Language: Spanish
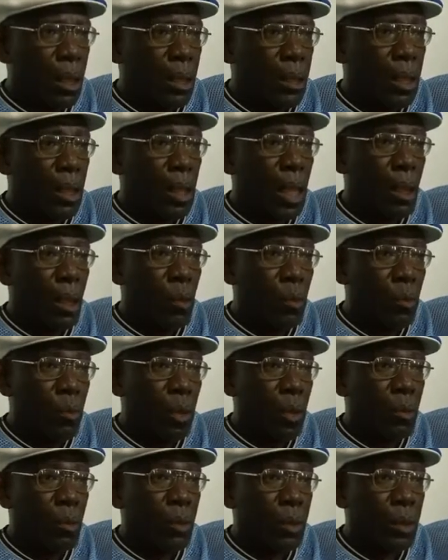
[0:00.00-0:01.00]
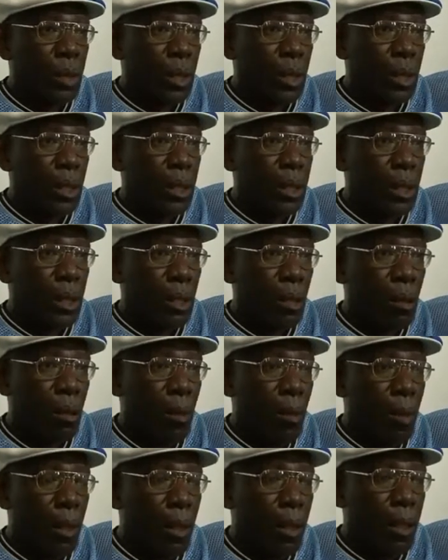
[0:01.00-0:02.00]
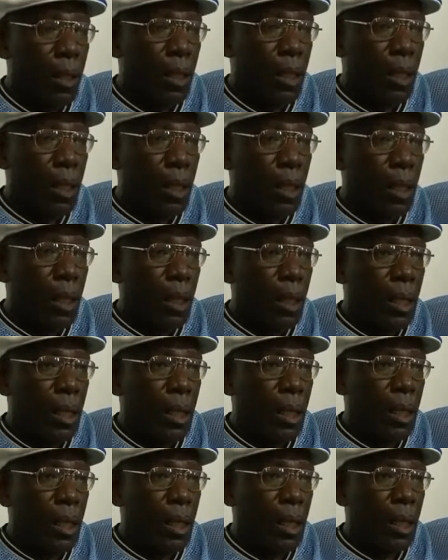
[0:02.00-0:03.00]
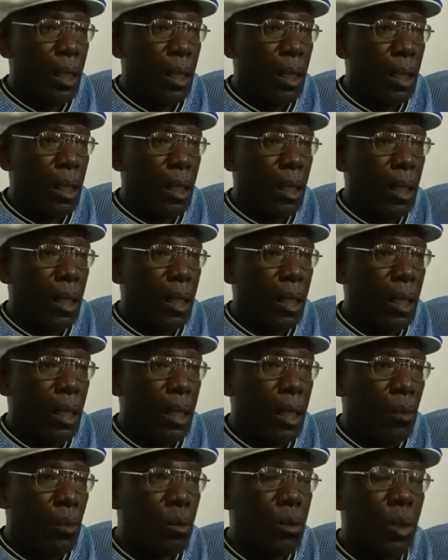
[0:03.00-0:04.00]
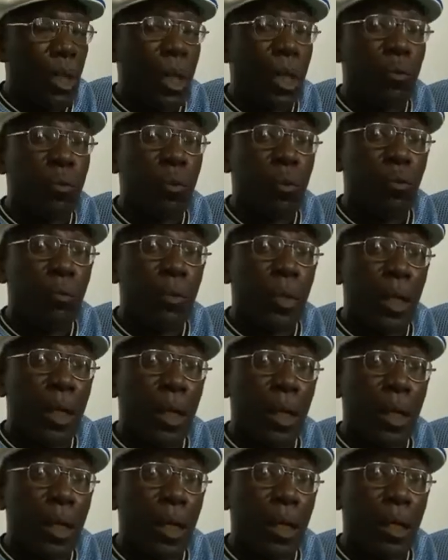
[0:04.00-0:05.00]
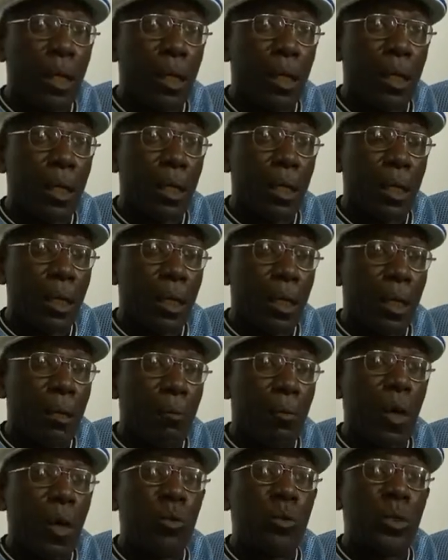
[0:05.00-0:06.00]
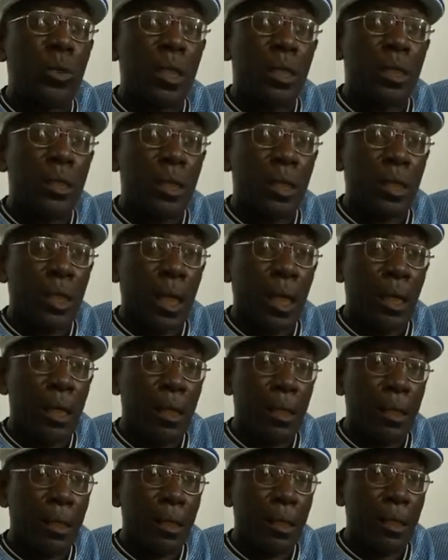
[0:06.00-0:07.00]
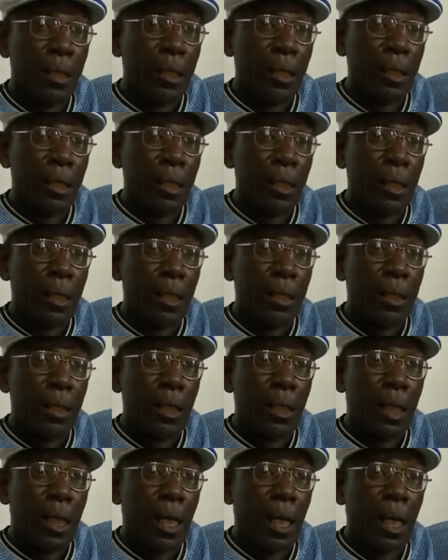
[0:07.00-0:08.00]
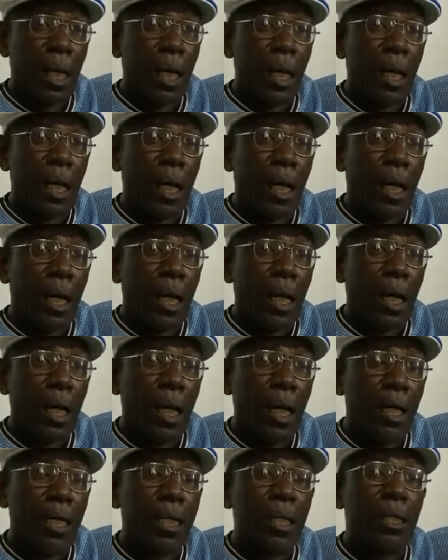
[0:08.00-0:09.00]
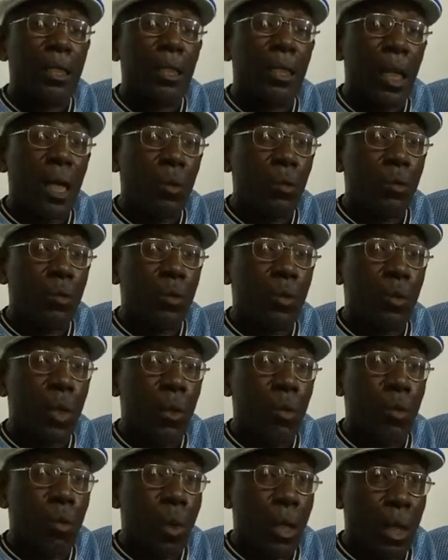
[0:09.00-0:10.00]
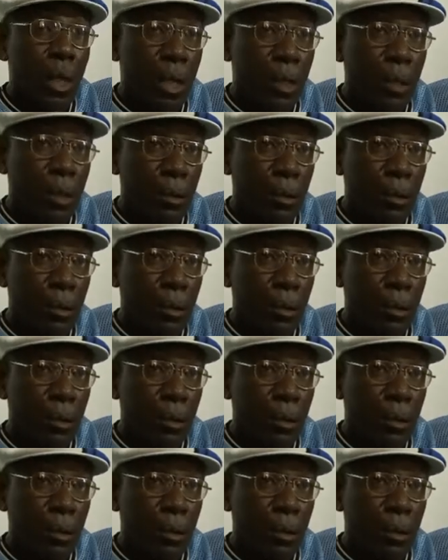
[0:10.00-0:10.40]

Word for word: si la rumba, como se dice, es una de las formas más auténticas de la identidad cultural cubana,